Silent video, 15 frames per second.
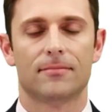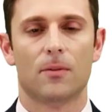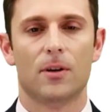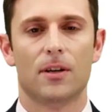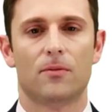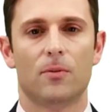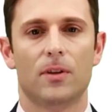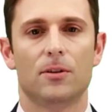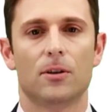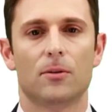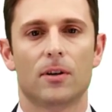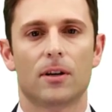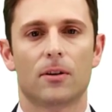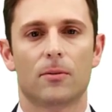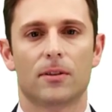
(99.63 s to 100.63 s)
इस वीडियो
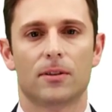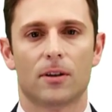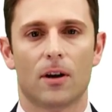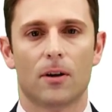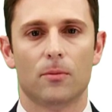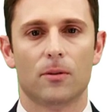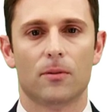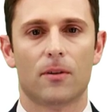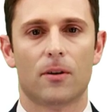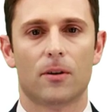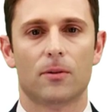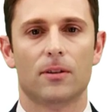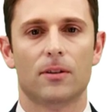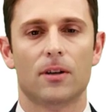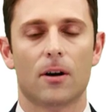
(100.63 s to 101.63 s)
में हम इस अद्भुत
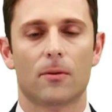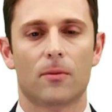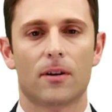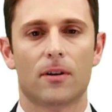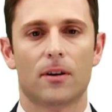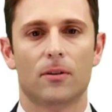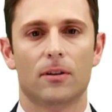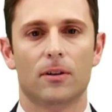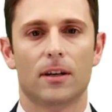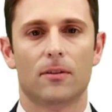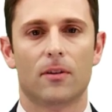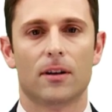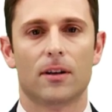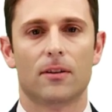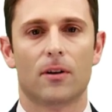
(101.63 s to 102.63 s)
स्थान की यात्रा करेंगे
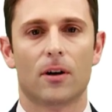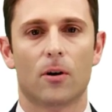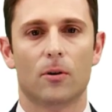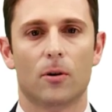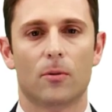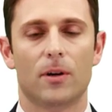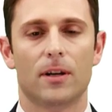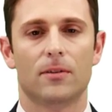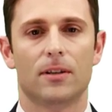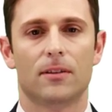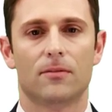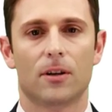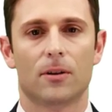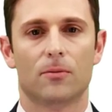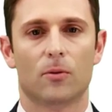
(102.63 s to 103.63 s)
और इसके अनोखे जीव
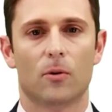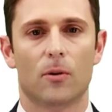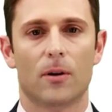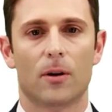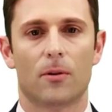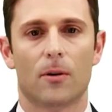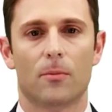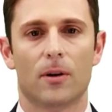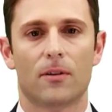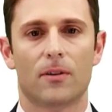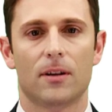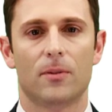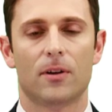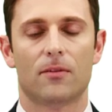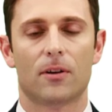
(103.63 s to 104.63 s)
जंतुओं तथा
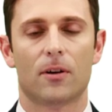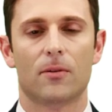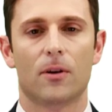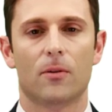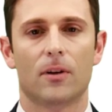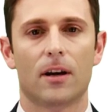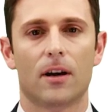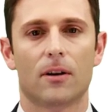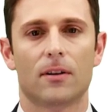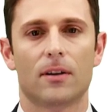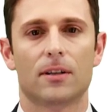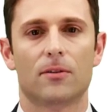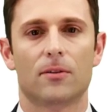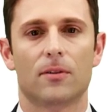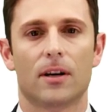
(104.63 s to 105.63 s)
प्राकृतिक सौंदर्य का
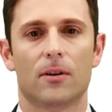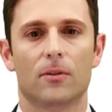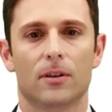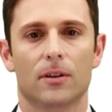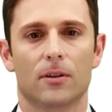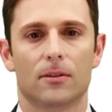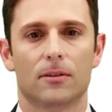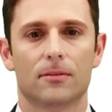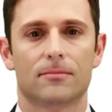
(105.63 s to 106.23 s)
अन्वेषण करेंगे